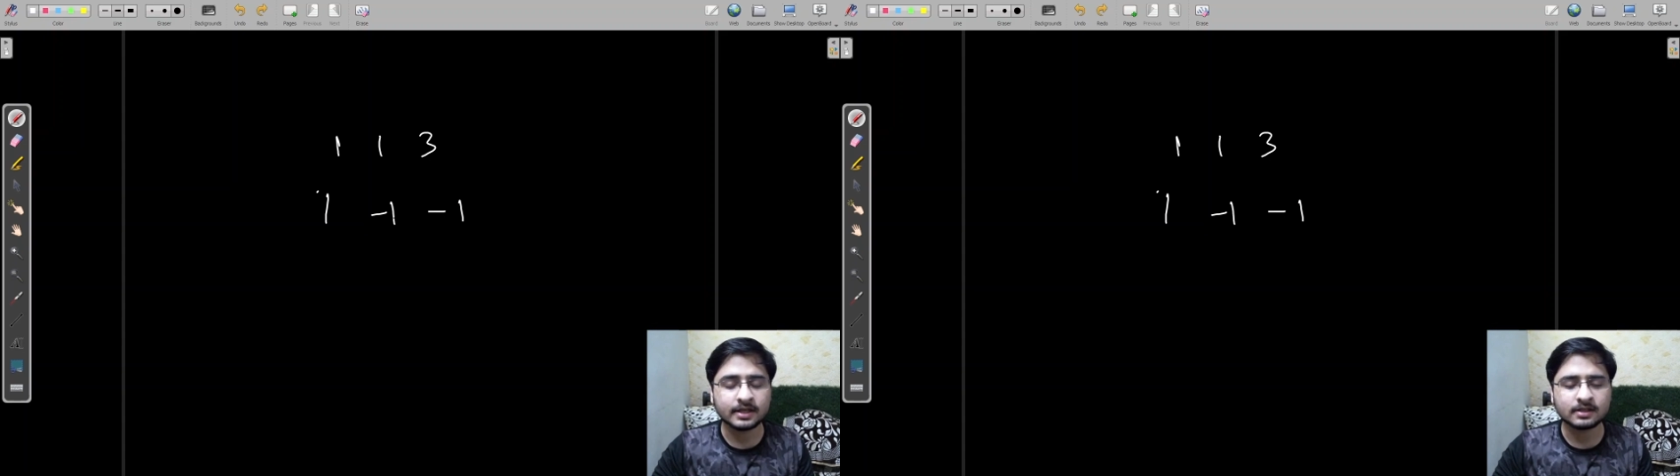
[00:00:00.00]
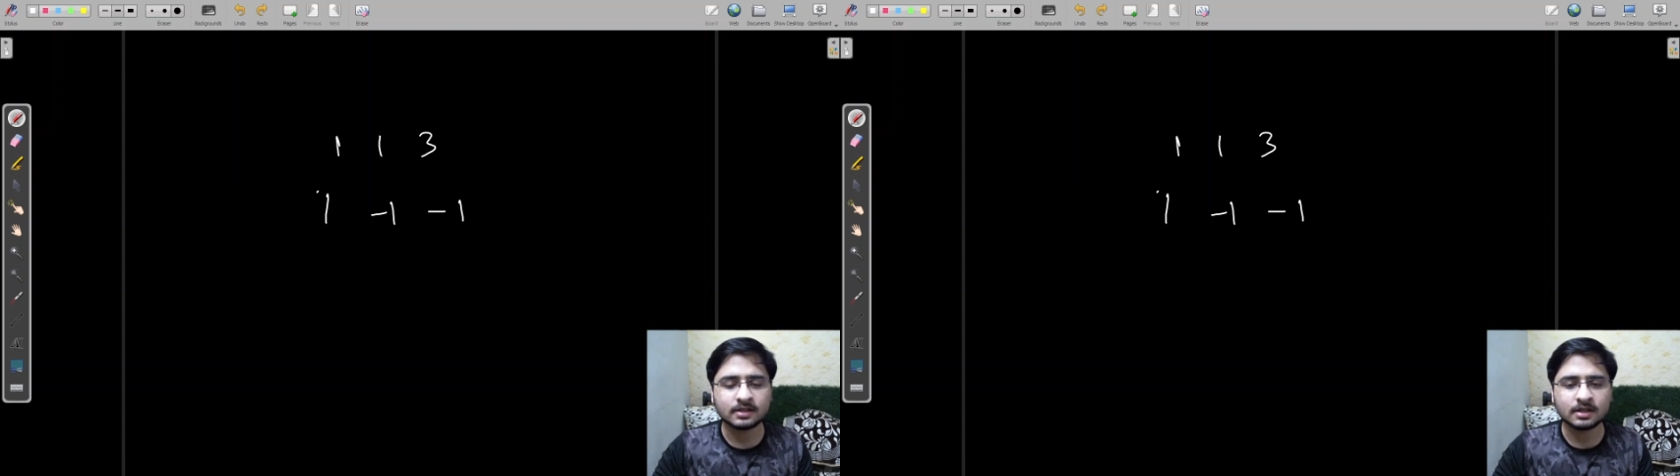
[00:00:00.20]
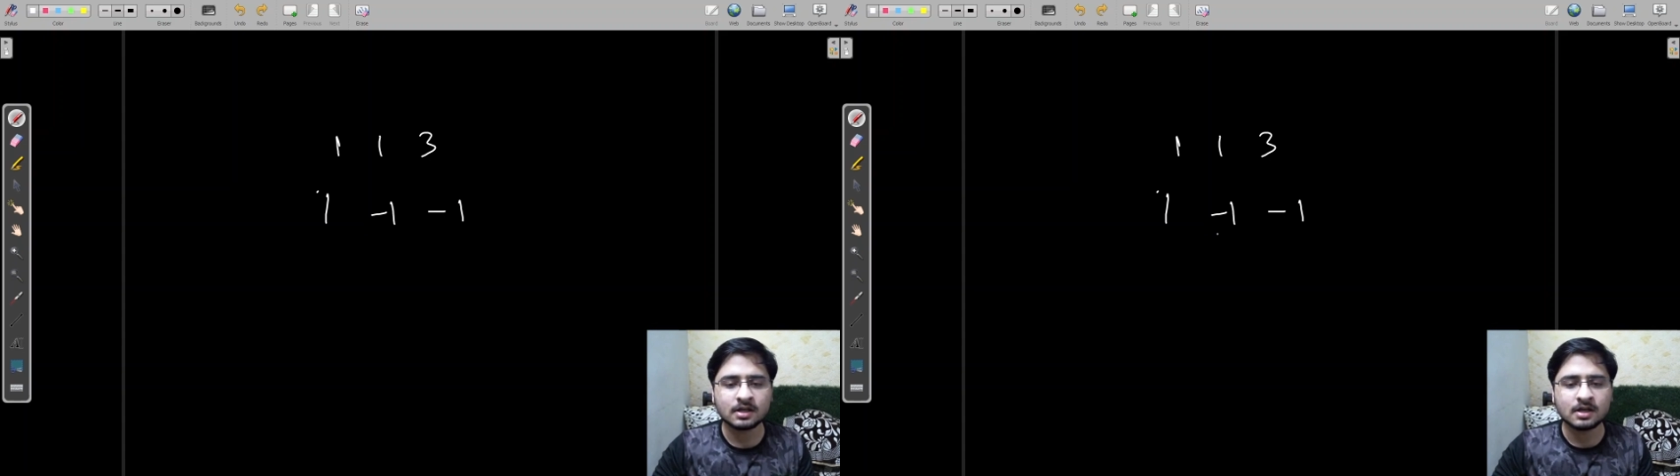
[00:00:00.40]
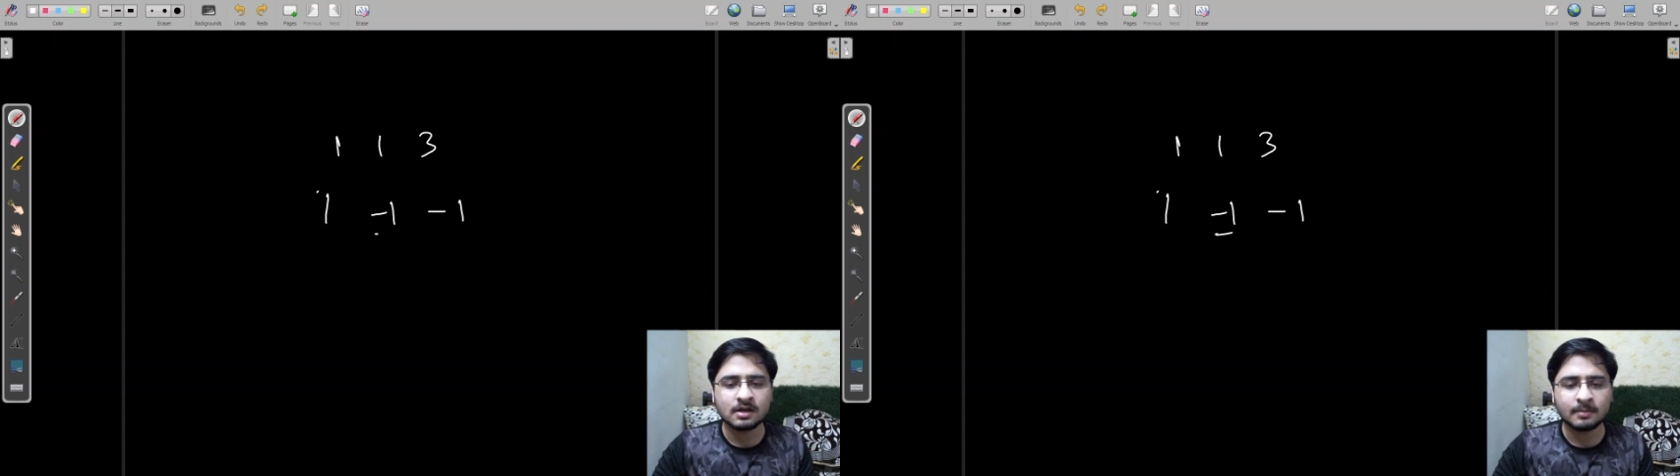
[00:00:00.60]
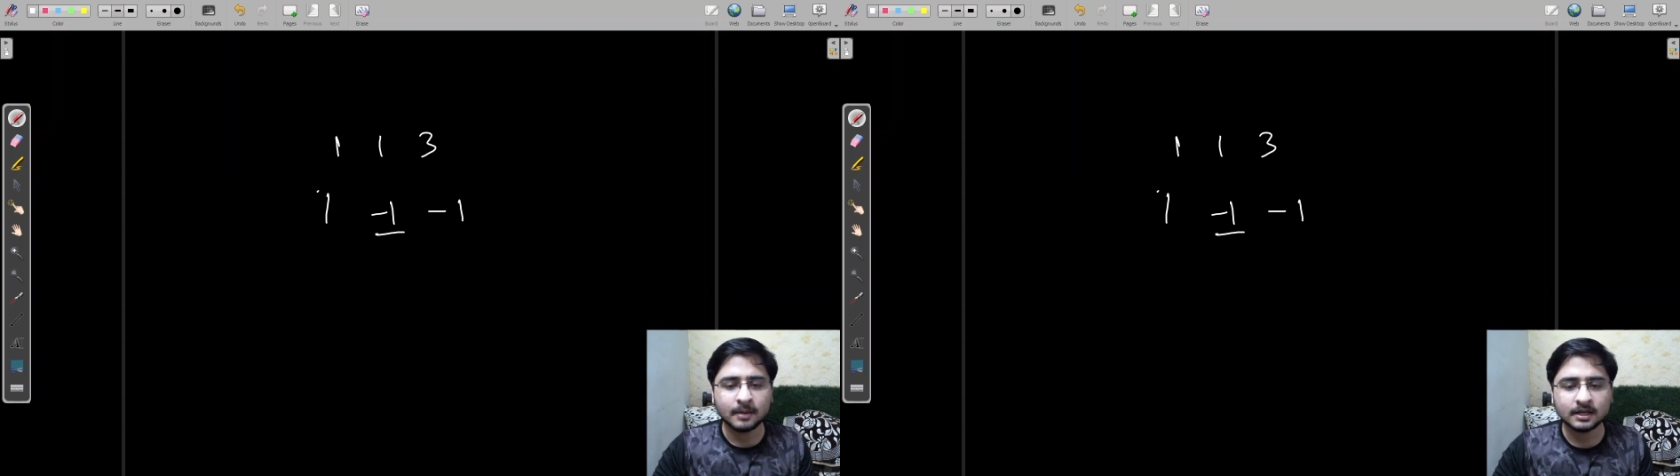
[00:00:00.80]
अंदर
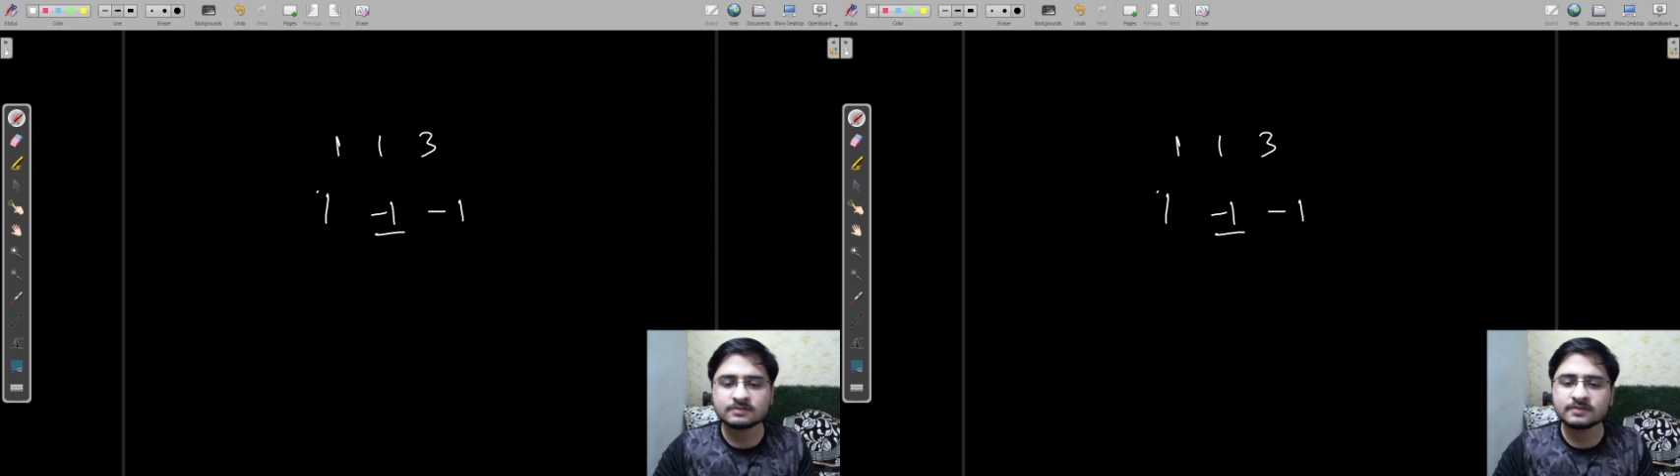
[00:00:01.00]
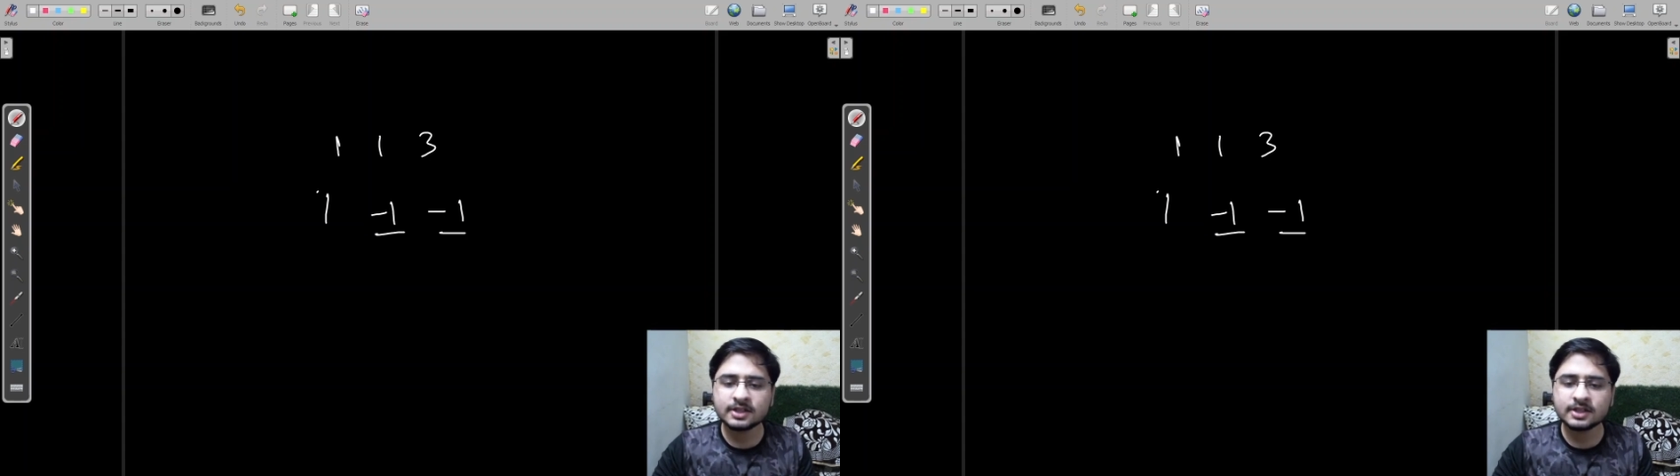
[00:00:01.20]
माइनस वन